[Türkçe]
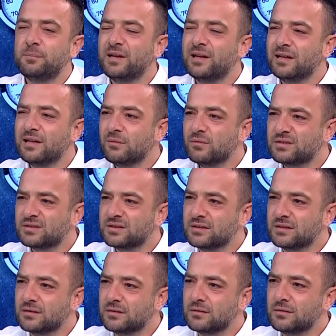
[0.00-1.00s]

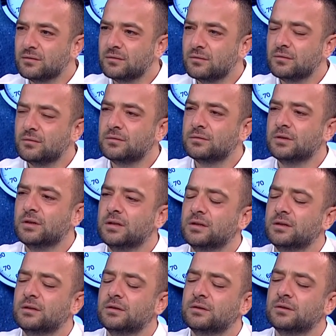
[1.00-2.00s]
planlaması e,
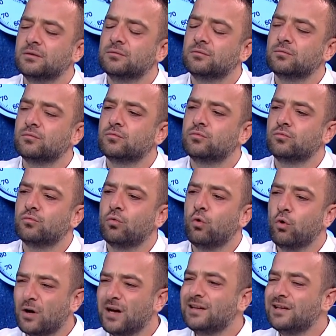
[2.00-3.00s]

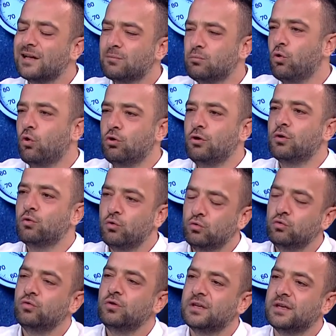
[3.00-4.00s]
o kadar bu oyuna
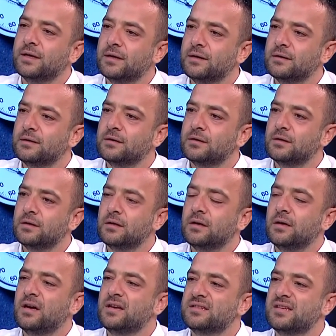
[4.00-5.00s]
uygun ki. Ha,
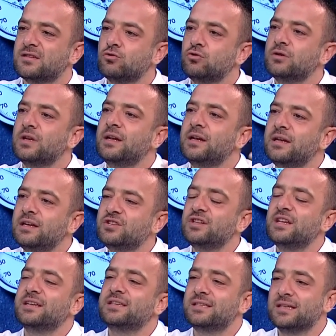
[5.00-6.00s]
okay. sezonun geneli için
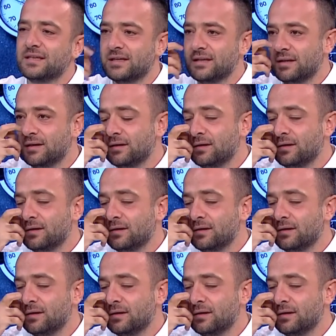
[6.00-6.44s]
eksik.